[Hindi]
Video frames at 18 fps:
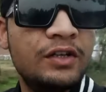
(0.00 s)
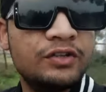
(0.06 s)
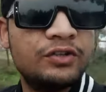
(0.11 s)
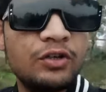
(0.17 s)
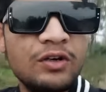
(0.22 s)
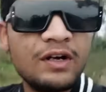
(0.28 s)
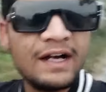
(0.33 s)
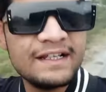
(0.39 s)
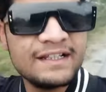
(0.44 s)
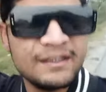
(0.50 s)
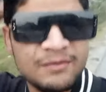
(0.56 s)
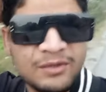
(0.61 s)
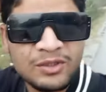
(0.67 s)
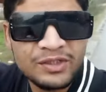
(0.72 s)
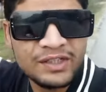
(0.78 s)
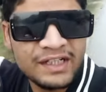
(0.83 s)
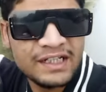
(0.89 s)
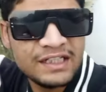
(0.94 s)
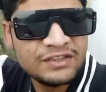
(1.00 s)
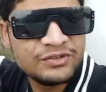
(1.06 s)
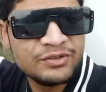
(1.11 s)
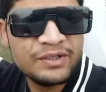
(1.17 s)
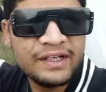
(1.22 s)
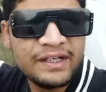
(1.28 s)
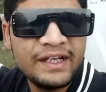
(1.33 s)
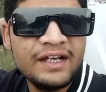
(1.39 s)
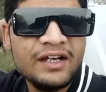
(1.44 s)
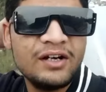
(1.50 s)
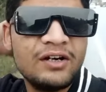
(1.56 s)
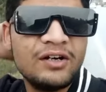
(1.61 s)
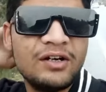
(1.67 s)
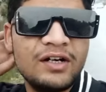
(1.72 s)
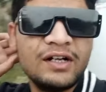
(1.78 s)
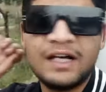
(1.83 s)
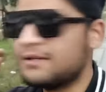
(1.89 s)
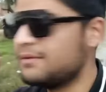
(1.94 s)
सो गाइज हम लोग निकल चुके हैं
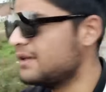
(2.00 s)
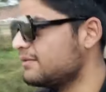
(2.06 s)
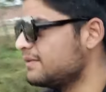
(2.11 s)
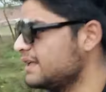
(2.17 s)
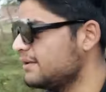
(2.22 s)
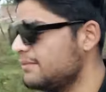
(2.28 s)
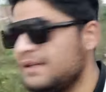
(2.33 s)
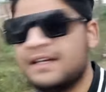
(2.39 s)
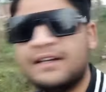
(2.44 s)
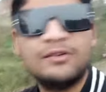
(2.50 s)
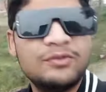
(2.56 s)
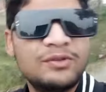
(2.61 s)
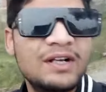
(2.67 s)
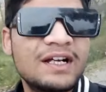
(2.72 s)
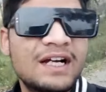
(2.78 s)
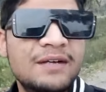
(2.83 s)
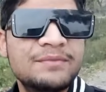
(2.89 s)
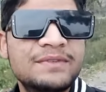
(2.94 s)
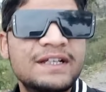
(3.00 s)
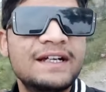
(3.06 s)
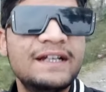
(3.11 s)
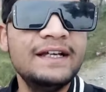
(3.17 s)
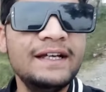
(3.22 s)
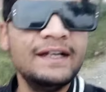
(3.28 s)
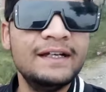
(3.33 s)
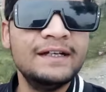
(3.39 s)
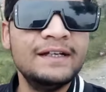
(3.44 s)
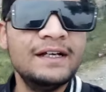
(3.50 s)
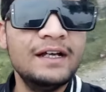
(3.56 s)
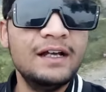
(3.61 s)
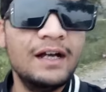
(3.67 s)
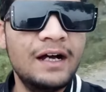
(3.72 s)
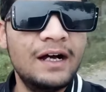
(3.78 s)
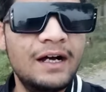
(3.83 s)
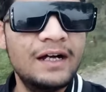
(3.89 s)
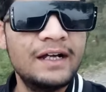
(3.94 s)
और अरमान भाई अभी थोड़ा काम से गए हैं
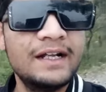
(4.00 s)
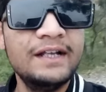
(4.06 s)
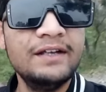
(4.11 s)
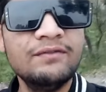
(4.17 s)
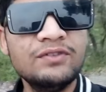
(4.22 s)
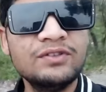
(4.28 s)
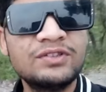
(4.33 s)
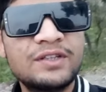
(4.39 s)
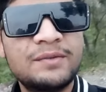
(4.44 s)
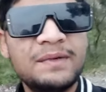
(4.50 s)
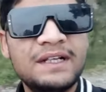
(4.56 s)
आ रहे हैं वो उसके